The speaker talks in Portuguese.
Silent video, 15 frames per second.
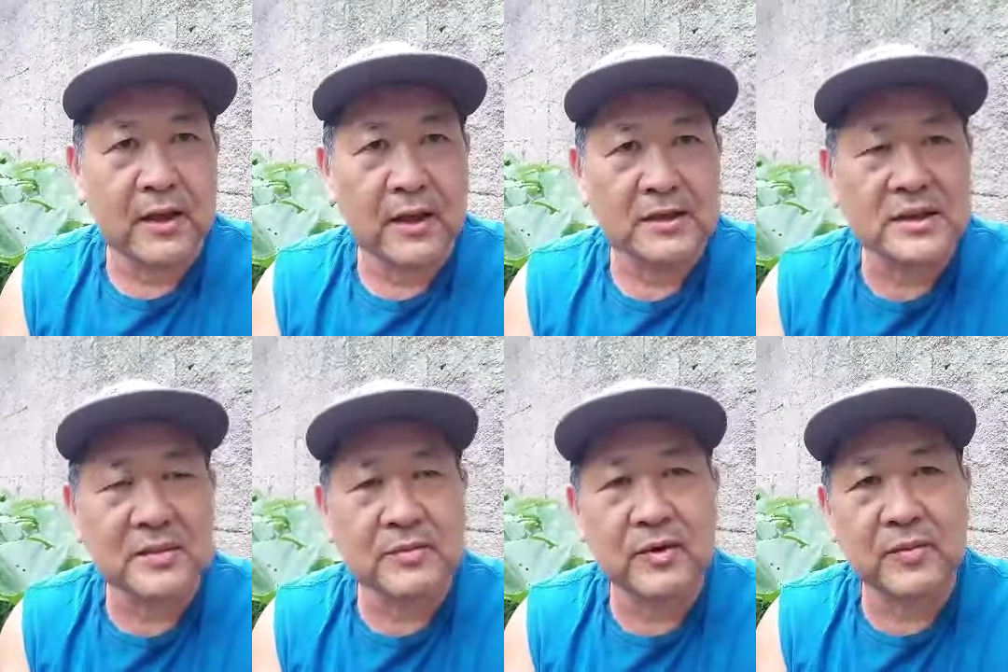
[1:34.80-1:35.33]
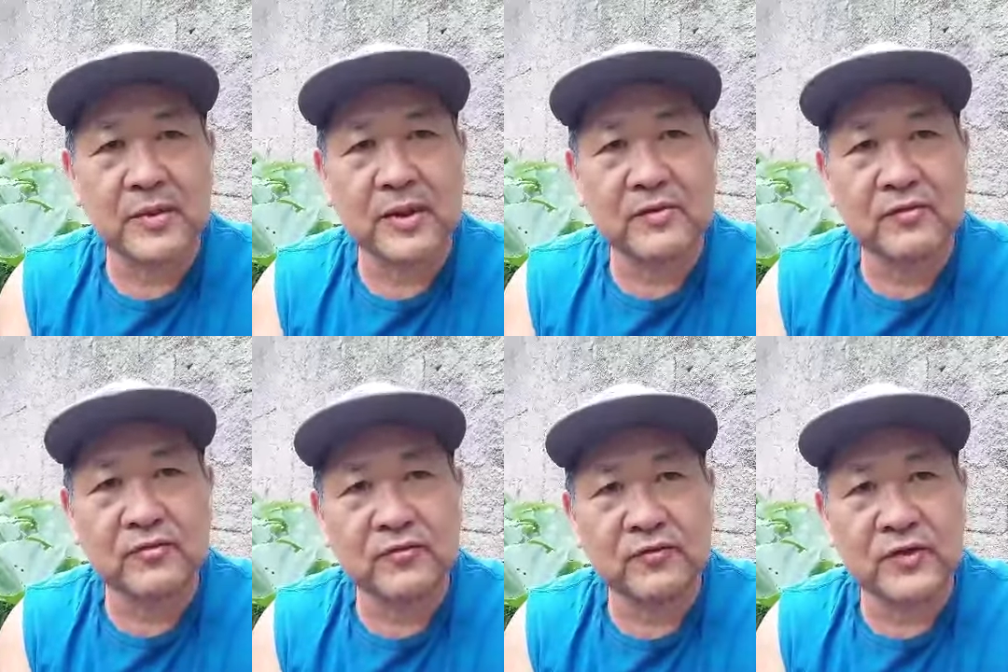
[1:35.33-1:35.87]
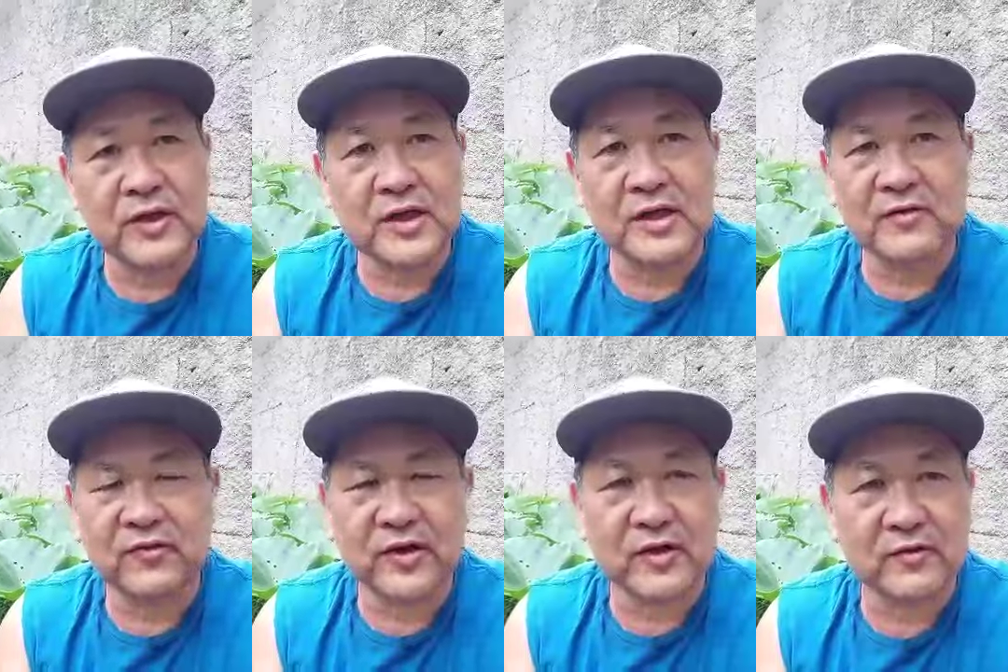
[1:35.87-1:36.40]
as abóboras não
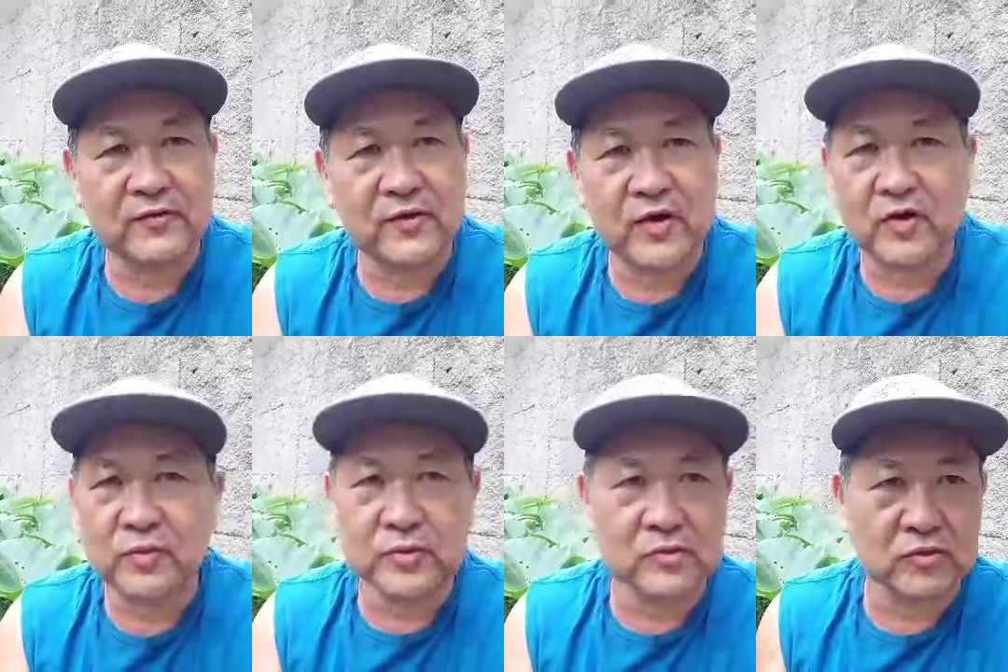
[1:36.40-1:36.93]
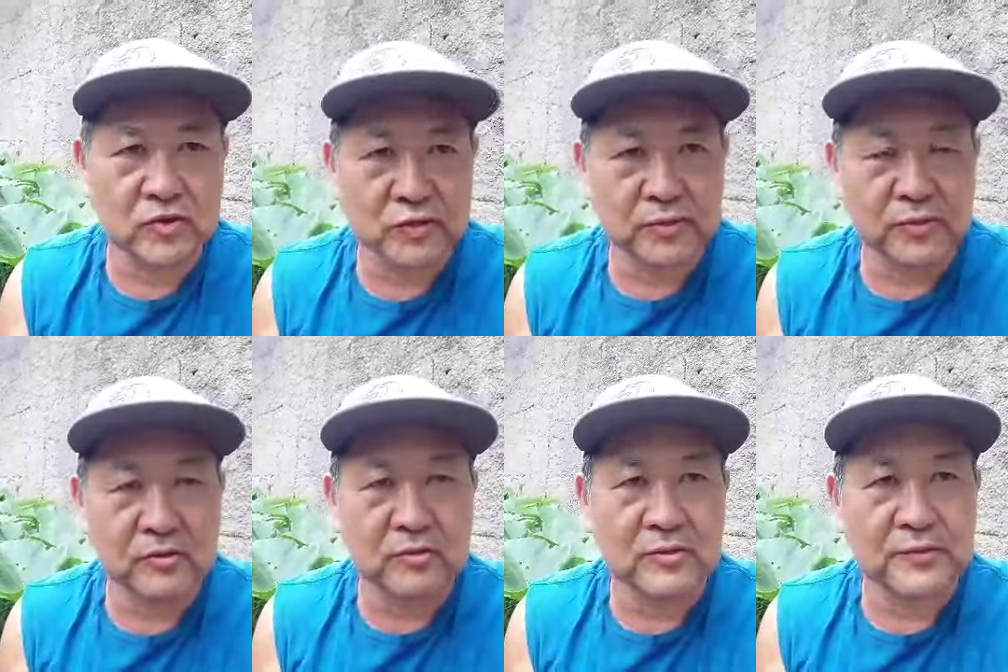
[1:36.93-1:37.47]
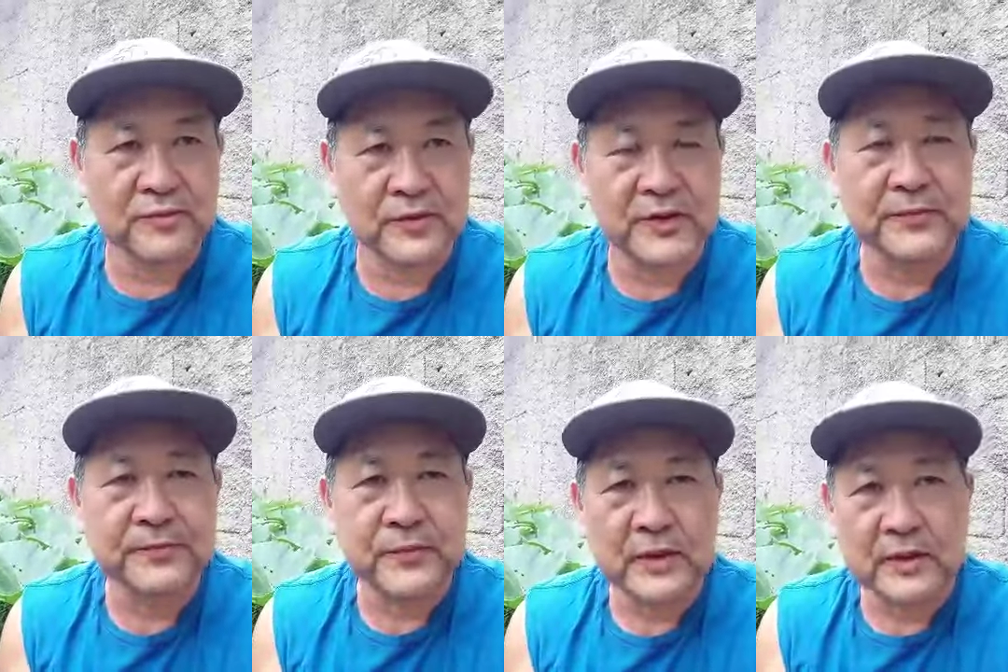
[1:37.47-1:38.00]
vingam, fica feio, produz pouco, né?